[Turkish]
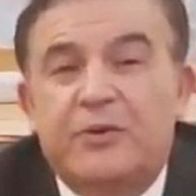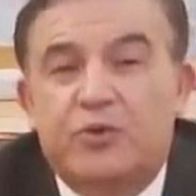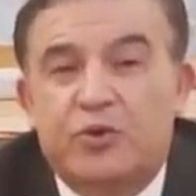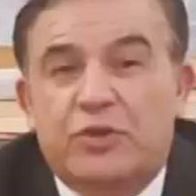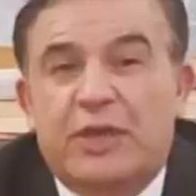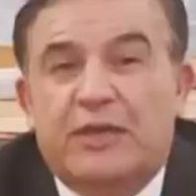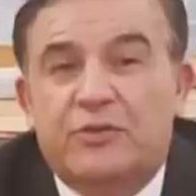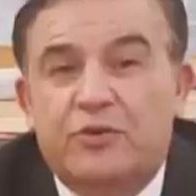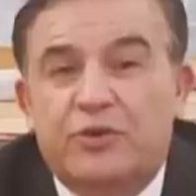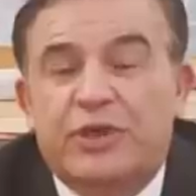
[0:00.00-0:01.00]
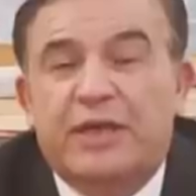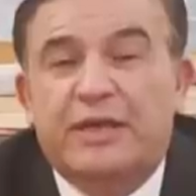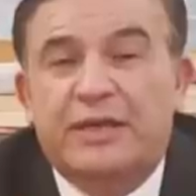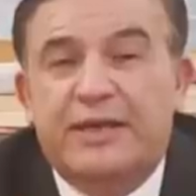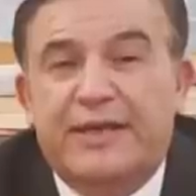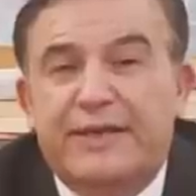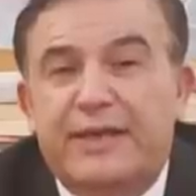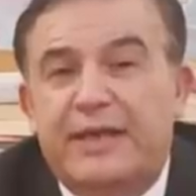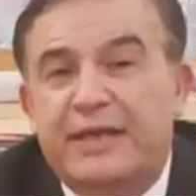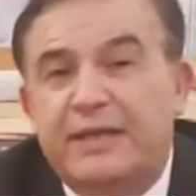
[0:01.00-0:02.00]
Ruslar, Rus Çarları
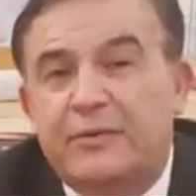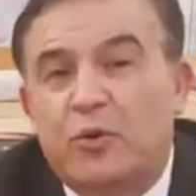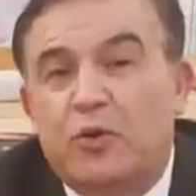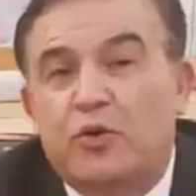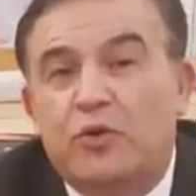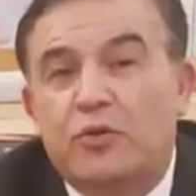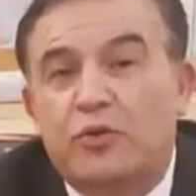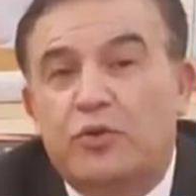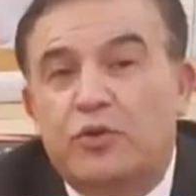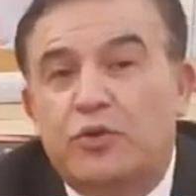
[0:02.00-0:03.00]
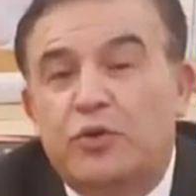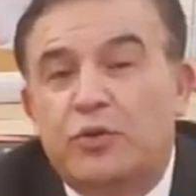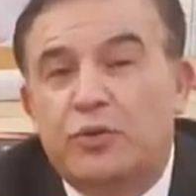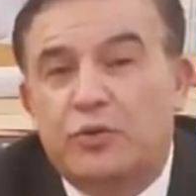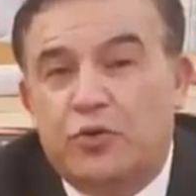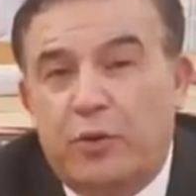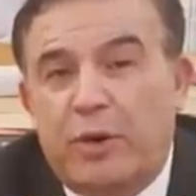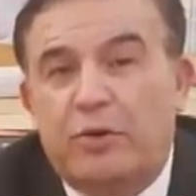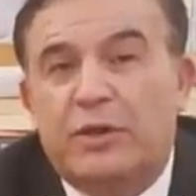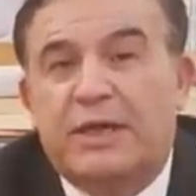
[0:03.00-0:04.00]
kendilerini doğru 3.
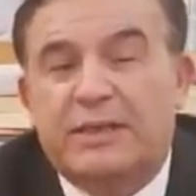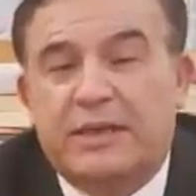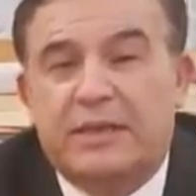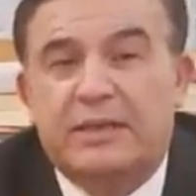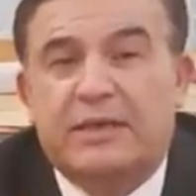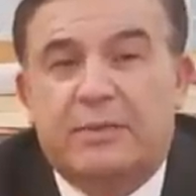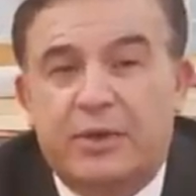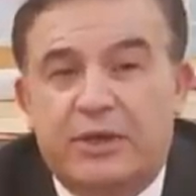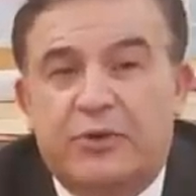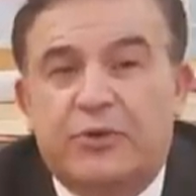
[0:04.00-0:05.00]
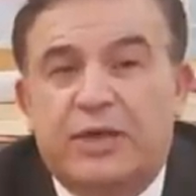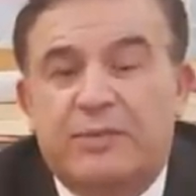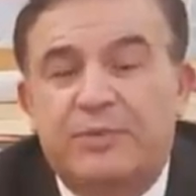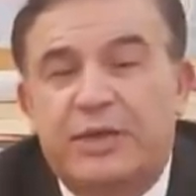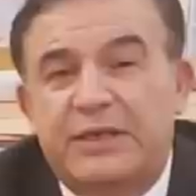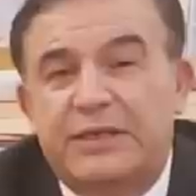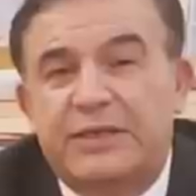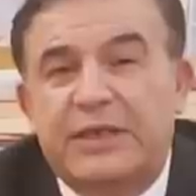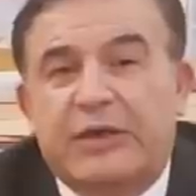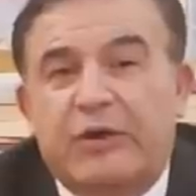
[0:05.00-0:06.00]
Roma olaraktan kabul ediyorlar.
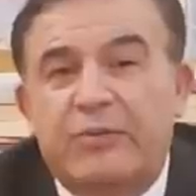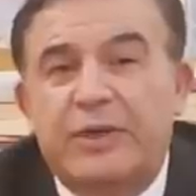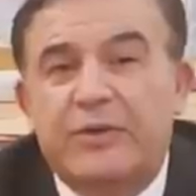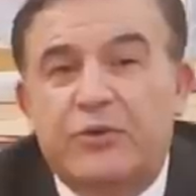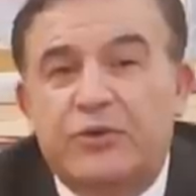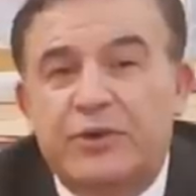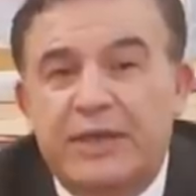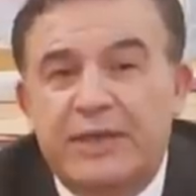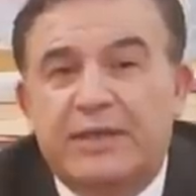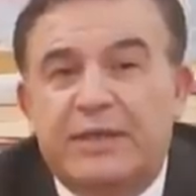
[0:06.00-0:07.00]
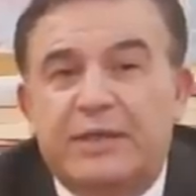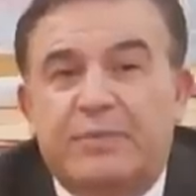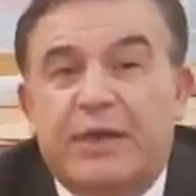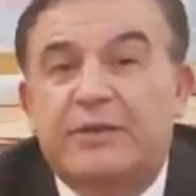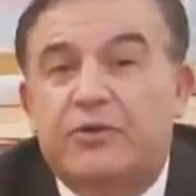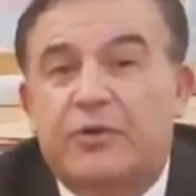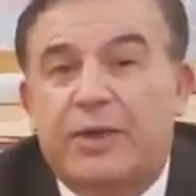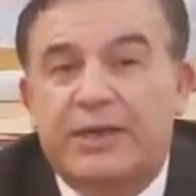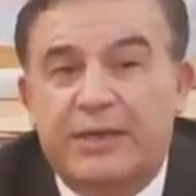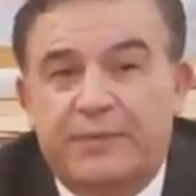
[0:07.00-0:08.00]
Birincisi kavimler göçünde yıkıldı. Batı
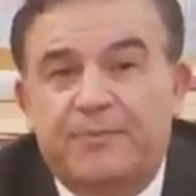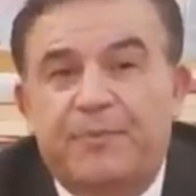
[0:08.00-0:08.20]
Roma'ydı.